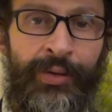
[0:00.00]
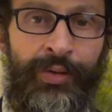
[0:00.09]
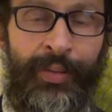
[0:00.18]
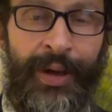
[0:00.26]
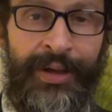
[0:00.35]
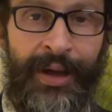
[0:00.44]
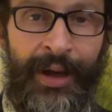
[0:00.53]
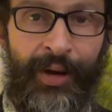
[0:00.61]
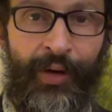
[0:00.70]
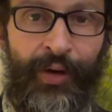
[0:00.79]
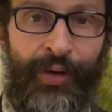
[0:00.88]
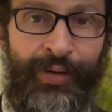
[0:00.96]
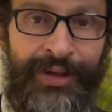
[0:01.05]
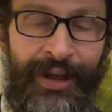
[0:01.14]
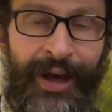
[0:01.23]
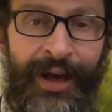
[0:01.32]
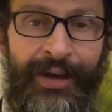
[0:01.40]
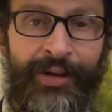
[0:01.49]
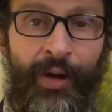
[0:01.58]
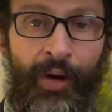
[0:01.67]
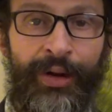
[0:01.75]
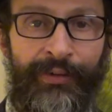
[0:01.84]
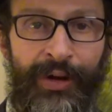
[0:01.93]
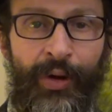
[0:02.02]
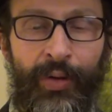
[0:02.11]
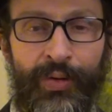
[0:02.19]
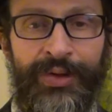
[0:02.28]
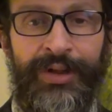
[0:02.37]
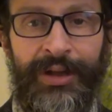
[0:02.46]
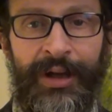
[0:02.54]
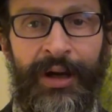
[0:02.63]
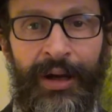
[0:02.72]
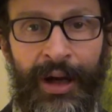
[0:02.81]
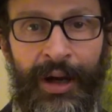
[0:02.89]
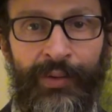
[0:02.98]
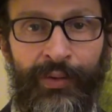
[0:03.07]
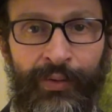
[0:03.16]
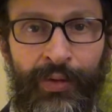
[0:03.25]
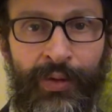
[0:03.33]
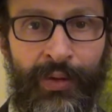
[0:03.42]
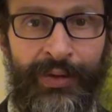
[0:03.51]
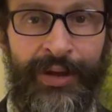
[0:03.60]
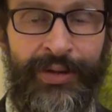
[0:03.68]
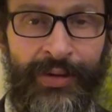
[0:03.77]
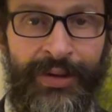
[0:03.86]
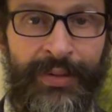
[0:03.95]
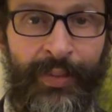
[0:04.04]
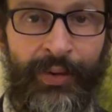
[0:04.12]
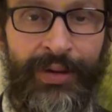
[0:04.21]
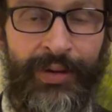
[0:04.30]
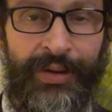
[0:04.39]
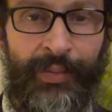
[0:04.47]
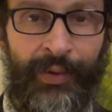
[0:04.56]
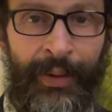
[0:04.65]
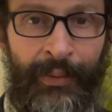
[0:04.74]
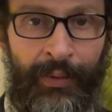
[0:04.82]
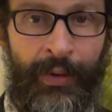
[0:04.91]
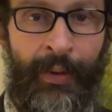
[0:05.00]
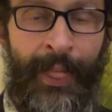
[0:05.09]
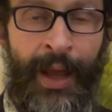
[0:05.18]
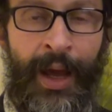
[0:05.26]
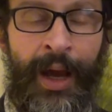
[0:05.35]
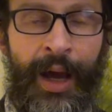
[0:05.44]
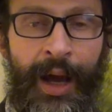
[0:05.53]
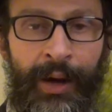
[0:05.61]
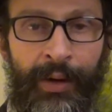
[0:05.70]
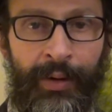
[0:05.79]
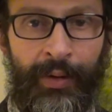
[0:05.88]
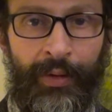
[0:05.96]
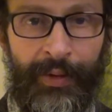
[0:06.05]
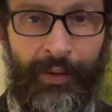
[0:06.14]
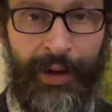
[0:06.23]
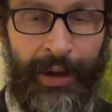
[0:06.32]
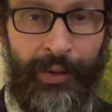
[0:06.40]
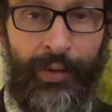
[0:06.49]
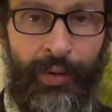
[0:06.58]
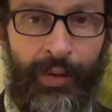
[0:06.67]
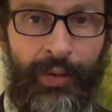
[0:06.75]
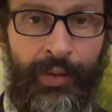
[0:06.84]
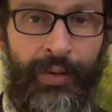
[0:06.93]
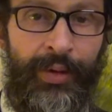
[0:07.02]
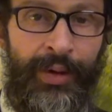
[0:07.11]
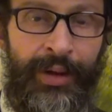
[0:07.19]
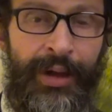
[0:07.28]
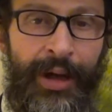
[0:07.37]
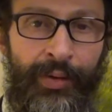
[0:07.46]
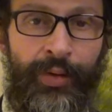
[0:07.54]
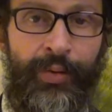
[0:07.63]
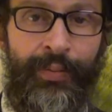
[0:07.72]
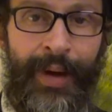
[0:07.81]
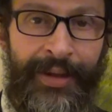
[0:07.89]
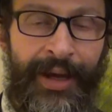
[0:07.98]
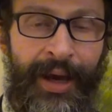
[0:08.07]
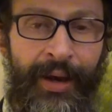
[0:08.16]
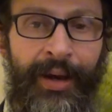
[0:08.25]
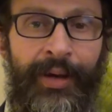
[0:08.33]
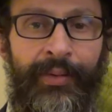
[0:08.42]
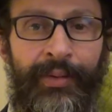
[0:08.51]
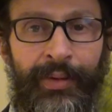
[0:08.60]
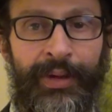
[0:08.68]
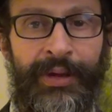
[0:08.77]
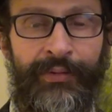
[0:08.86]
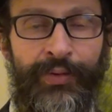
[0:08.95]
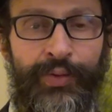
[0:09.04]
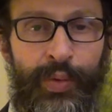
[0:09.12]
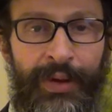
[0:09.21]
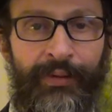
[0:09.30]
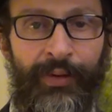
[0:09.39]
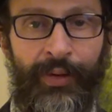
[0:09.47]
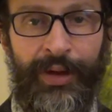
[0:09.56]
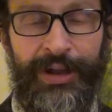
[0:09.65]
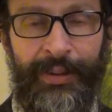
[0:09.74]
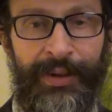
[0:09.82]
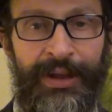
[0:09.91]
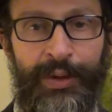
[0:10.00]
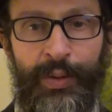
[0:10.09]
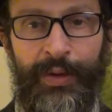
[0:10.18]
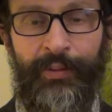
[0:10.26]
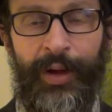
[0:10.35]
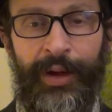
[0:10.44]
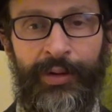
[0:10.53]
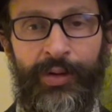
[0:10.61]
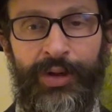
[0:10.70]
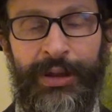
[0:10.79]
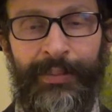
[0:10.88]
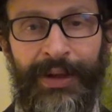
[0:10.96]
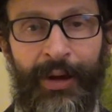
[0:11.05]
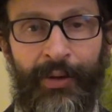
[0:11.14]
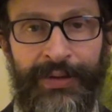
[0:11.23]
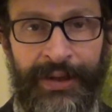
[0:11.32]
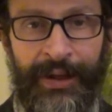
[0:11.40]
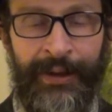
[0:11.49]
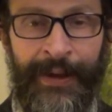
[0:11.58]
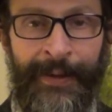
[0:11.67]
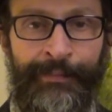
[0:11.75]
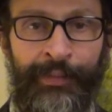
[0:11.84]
de manière euh, directe, en éveillant aussi à nouveau des sentiments, des sentiments d'amour. Alors, on va voir quelques, quelques manières qui vont suivre dans les chapitres qui suivent, mais dans le chapitre 45,